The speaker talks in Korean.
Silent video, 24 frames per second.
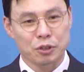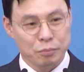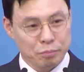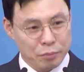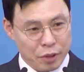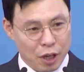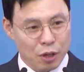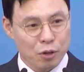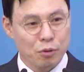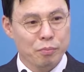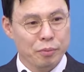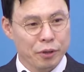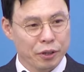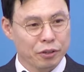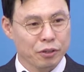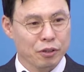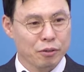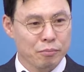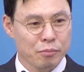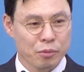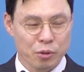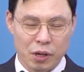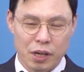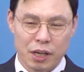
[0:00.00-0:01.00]
좀
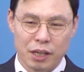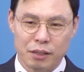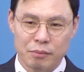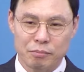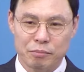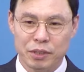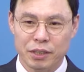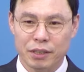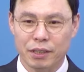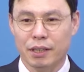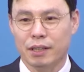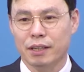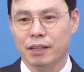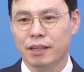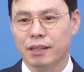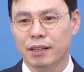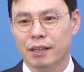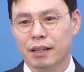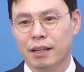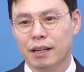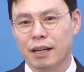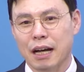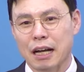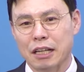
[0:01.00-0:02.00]
괴롭혔던 모양입니다.
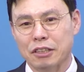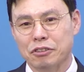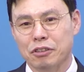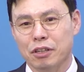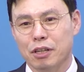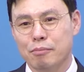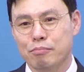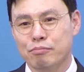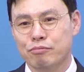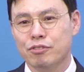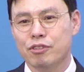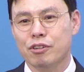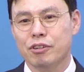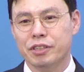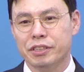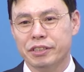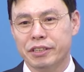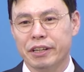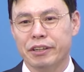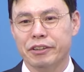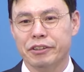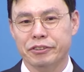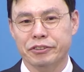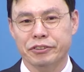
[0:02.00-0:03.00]
가정에
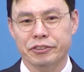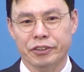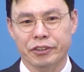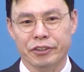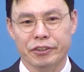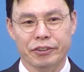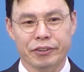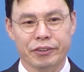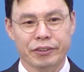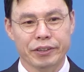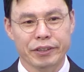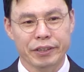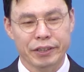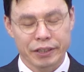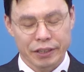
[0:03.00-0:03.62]
분열이 생겼어요.